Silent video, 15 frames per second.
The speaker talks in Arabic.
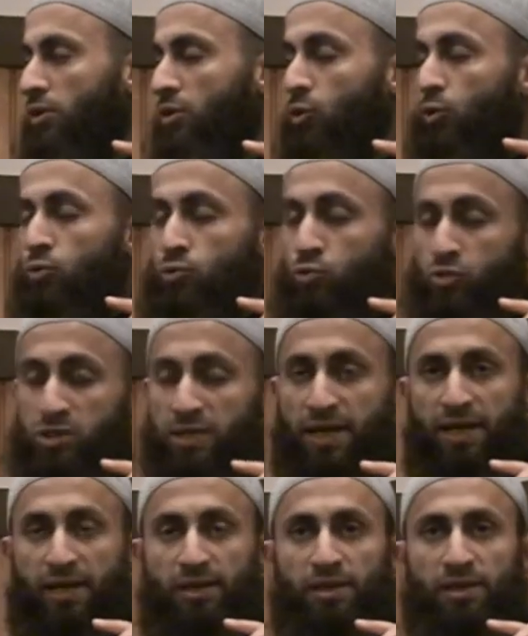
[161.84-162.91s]
الخصوص ده
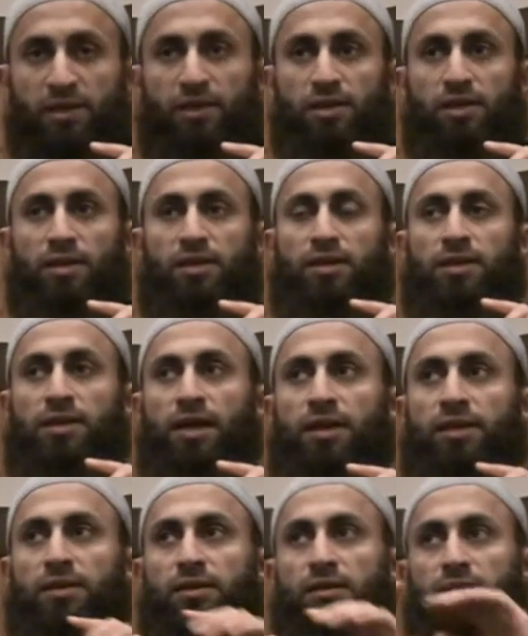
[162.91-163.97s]
يعني إيه؟
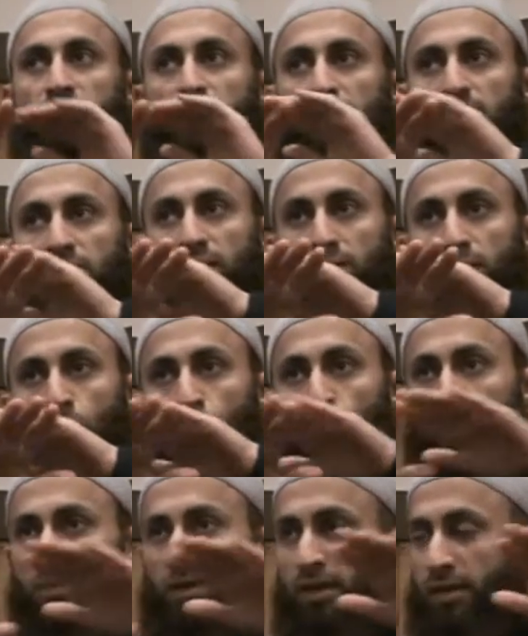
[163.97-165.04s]
يعني
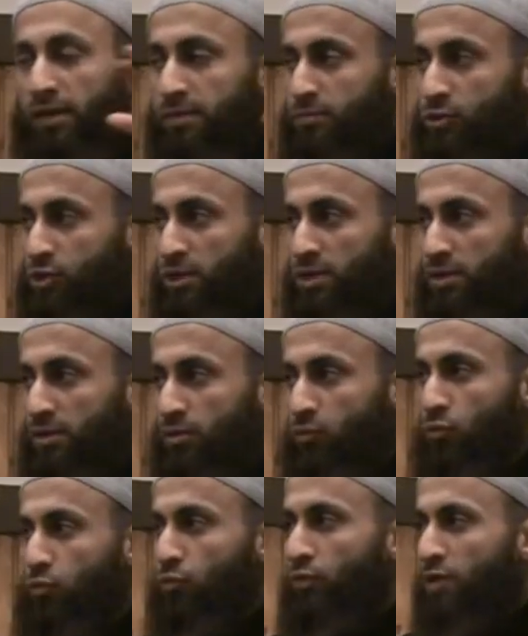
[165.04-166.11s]
الحكم العام شيء
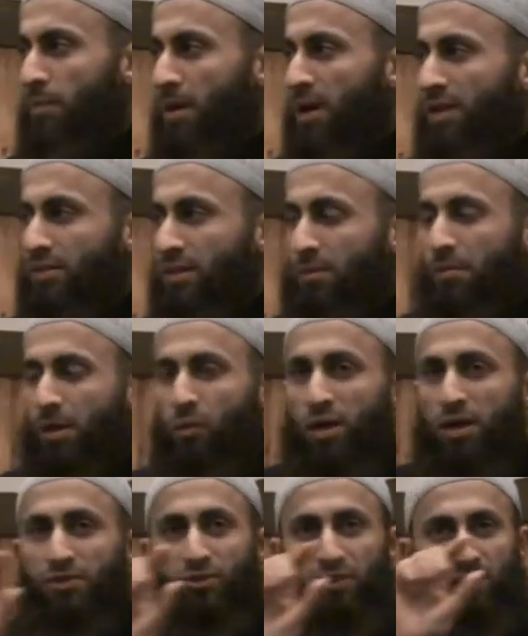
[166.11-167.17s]
وفي بعض
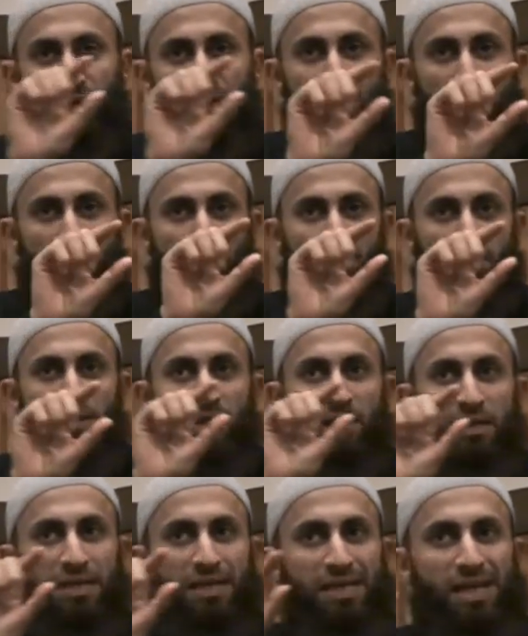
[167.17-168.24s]
المواطن
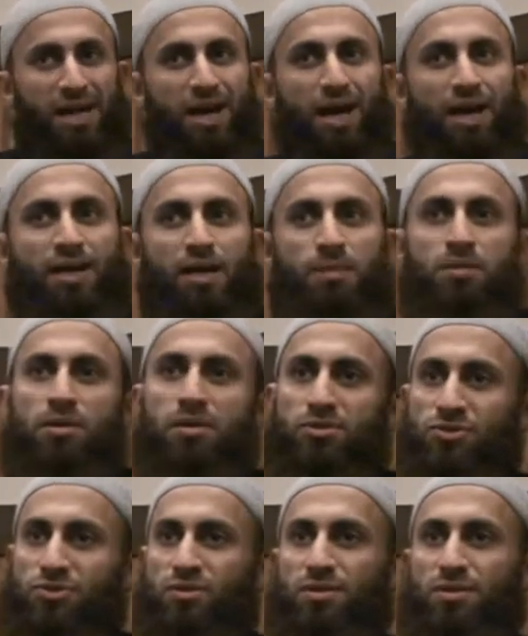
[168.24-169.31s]
ليها أحكام
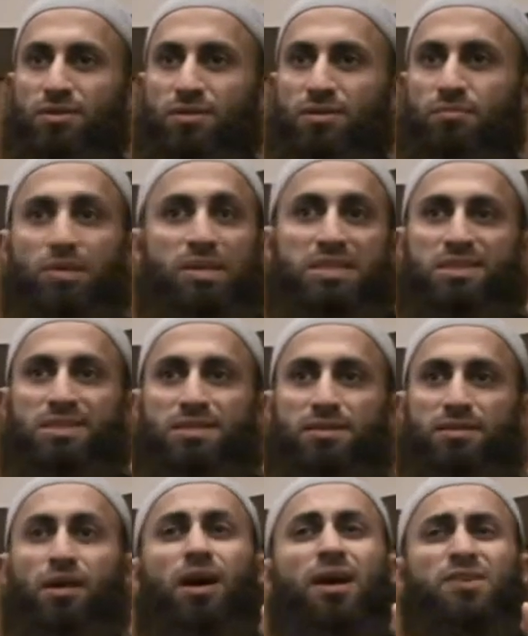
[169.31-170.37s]
خاصة بس
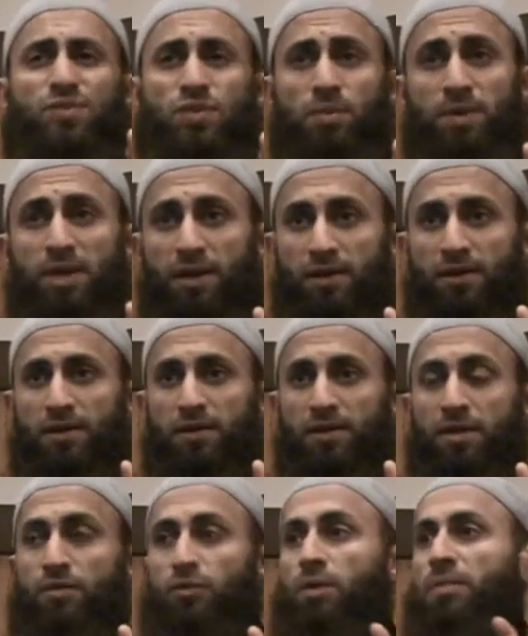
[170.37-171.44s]
خاصة به
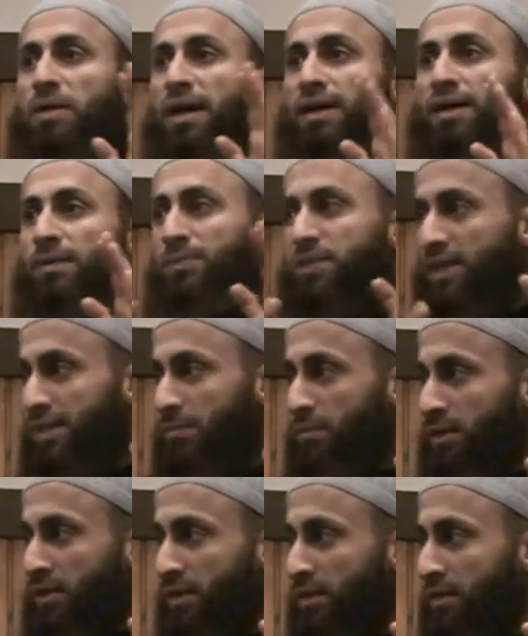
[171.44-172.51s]
طب الأحكام دي جت
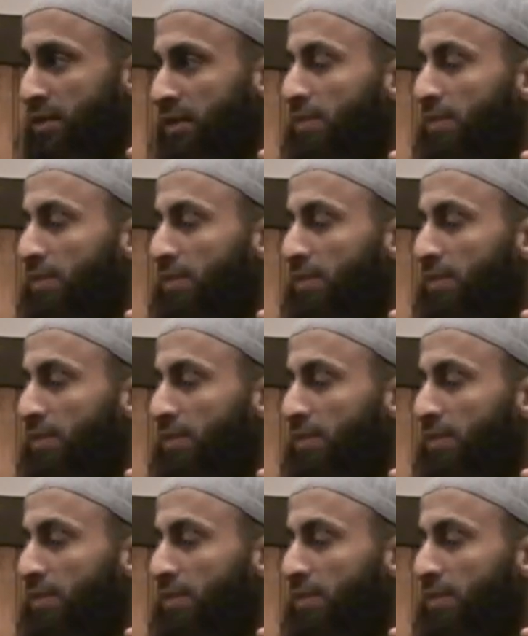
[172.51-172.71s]
منين؟